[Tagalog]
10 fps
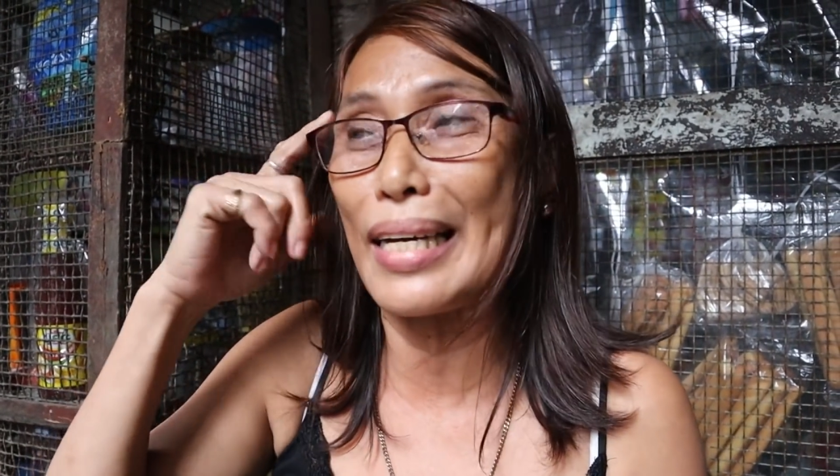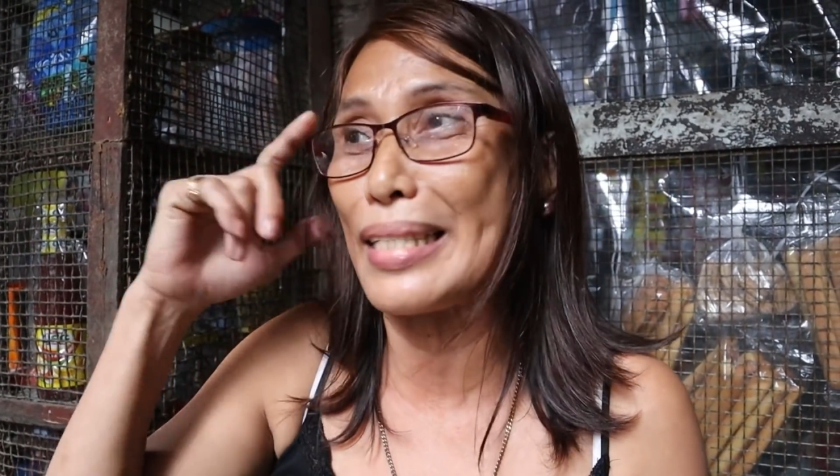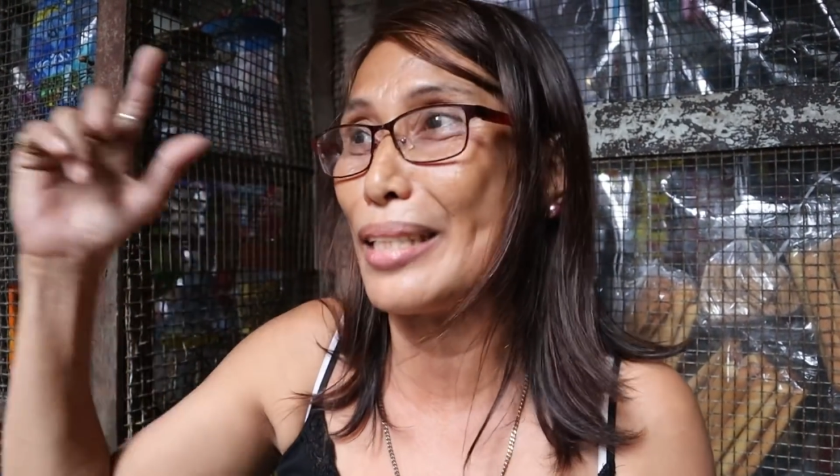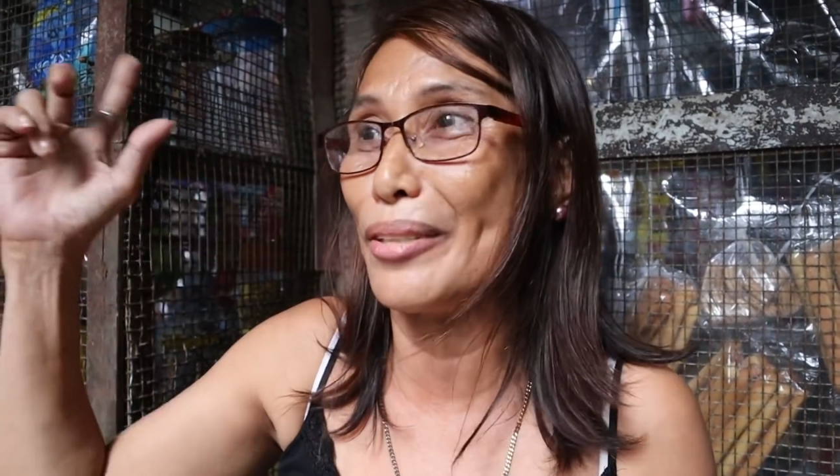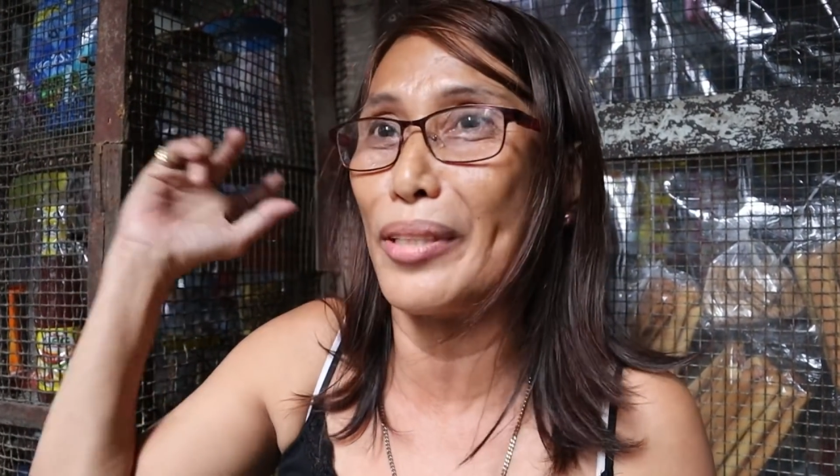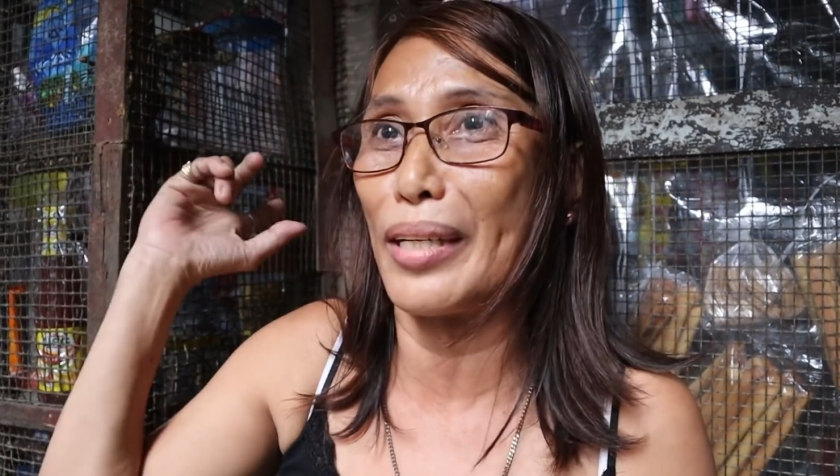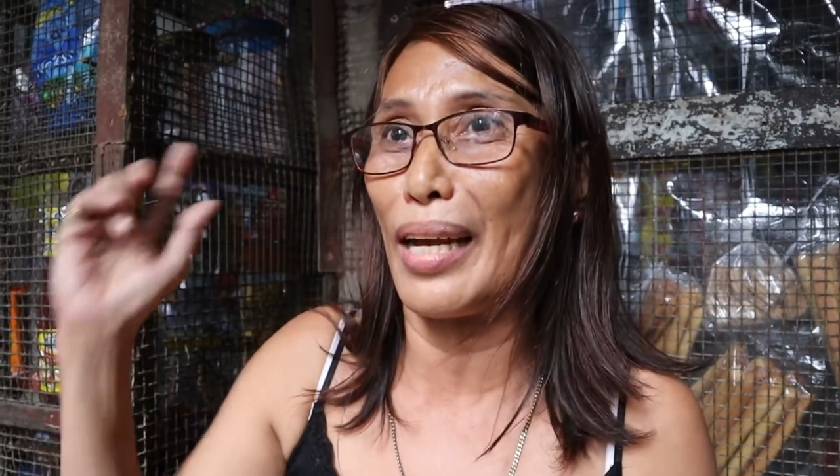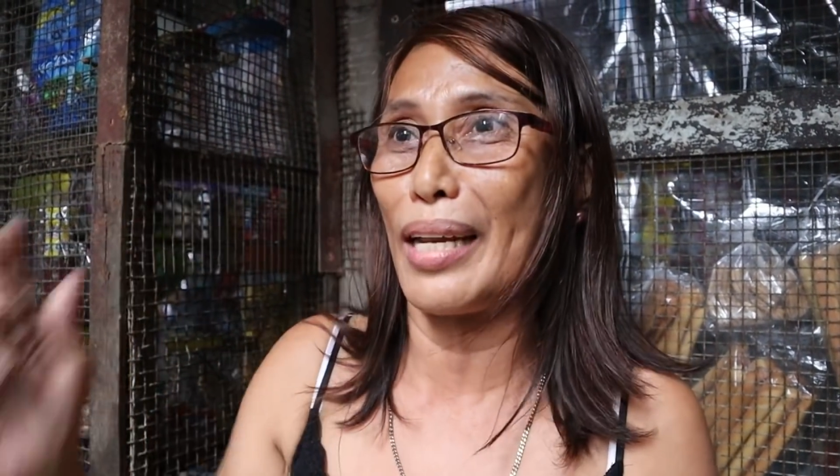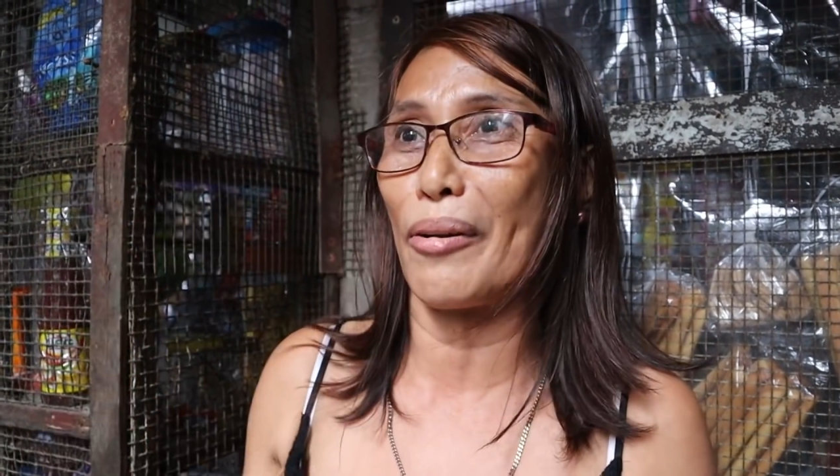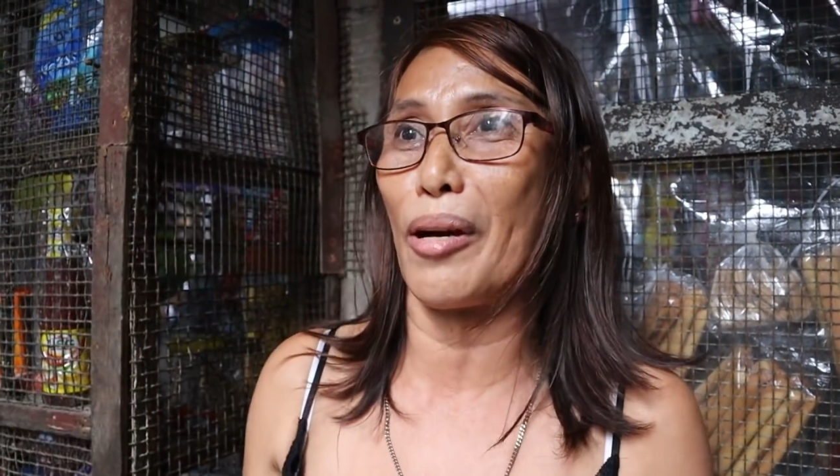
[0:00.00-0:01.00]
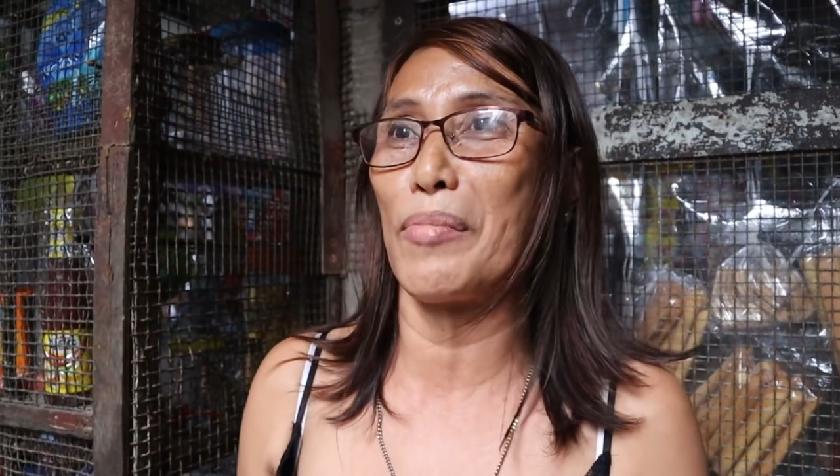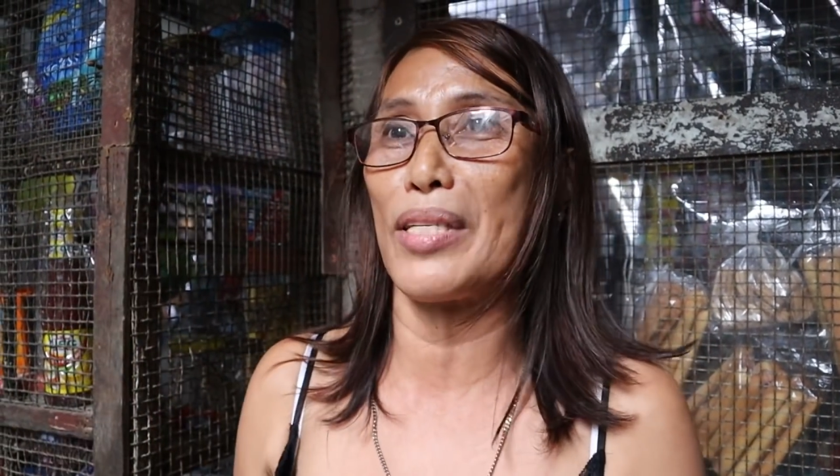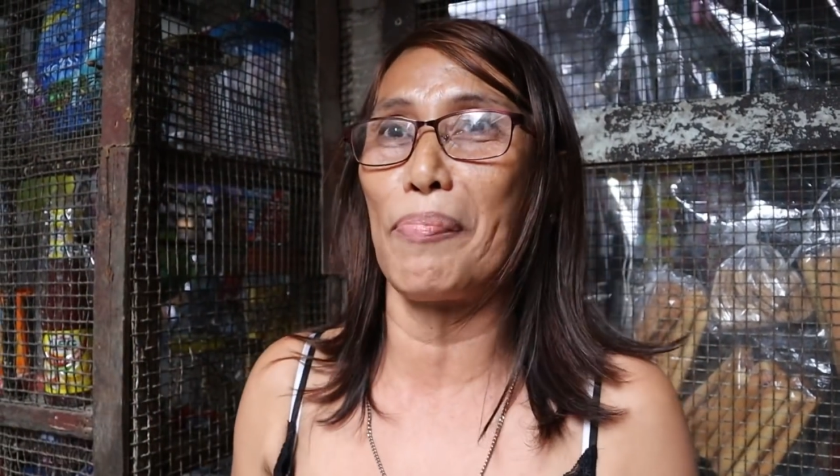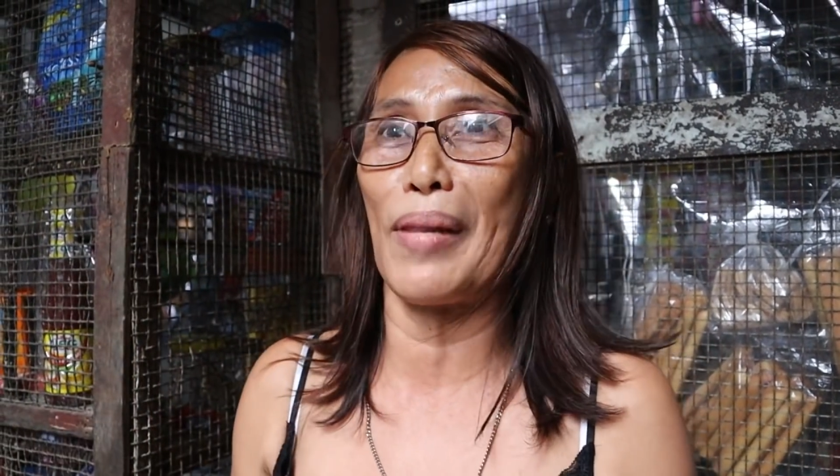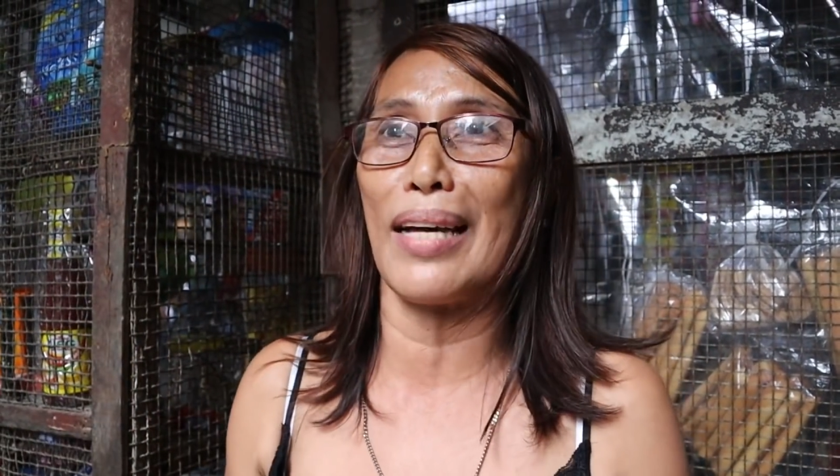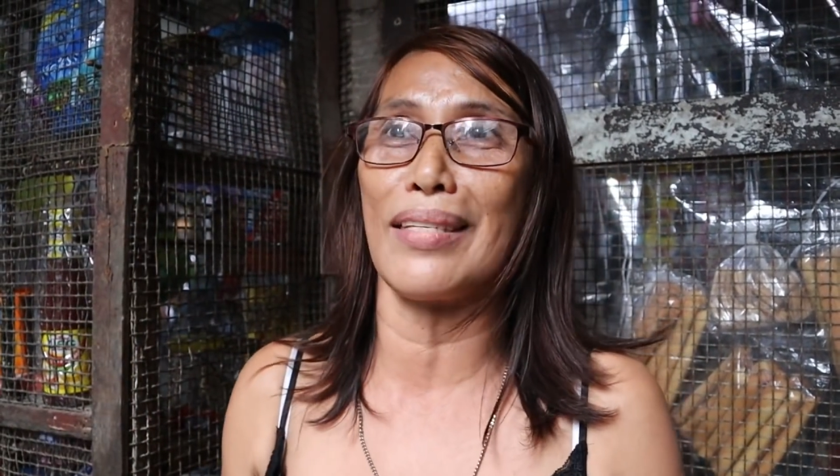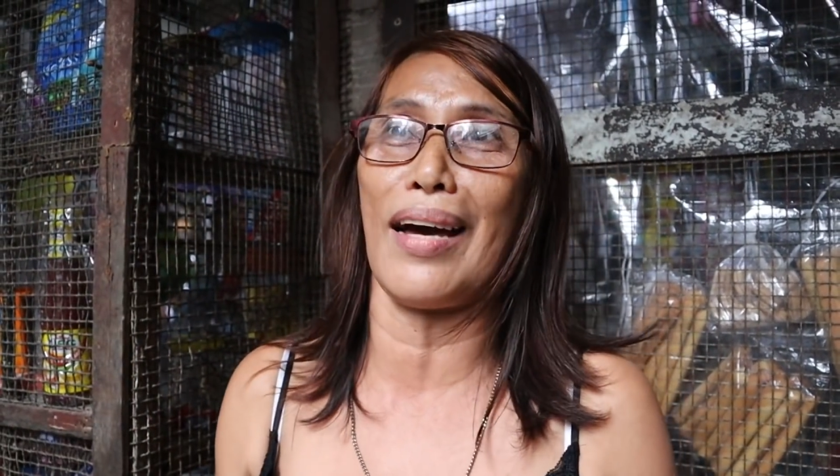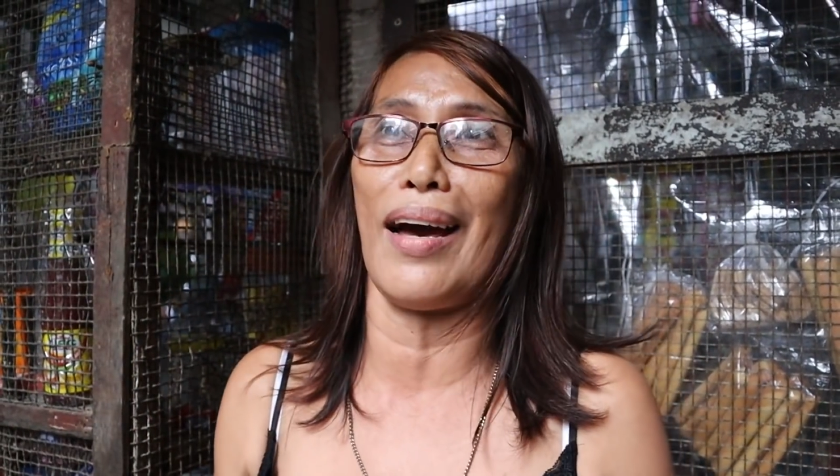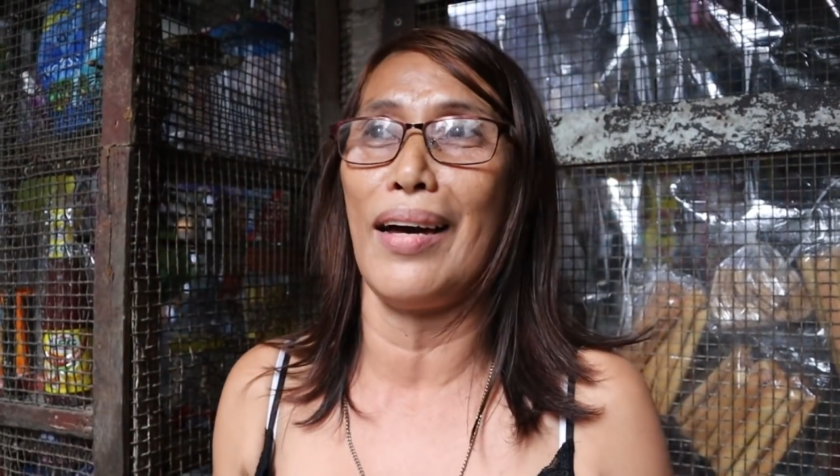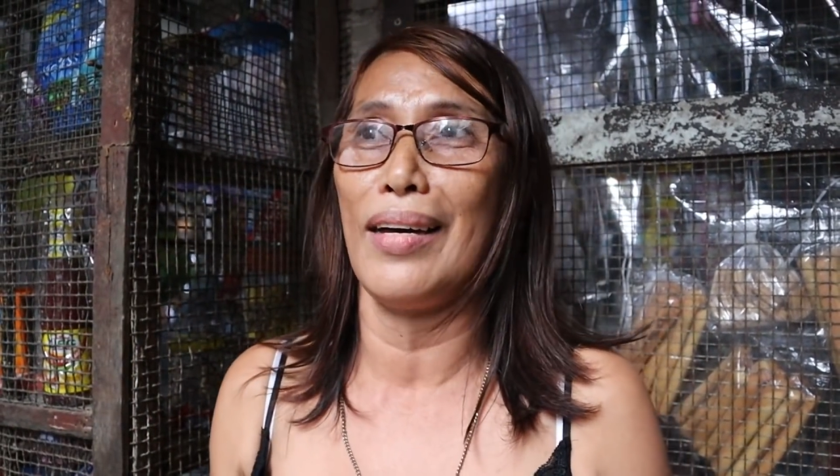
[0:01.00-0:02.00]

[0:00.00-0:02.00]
Kasi doon naglalaro kami sa plaza.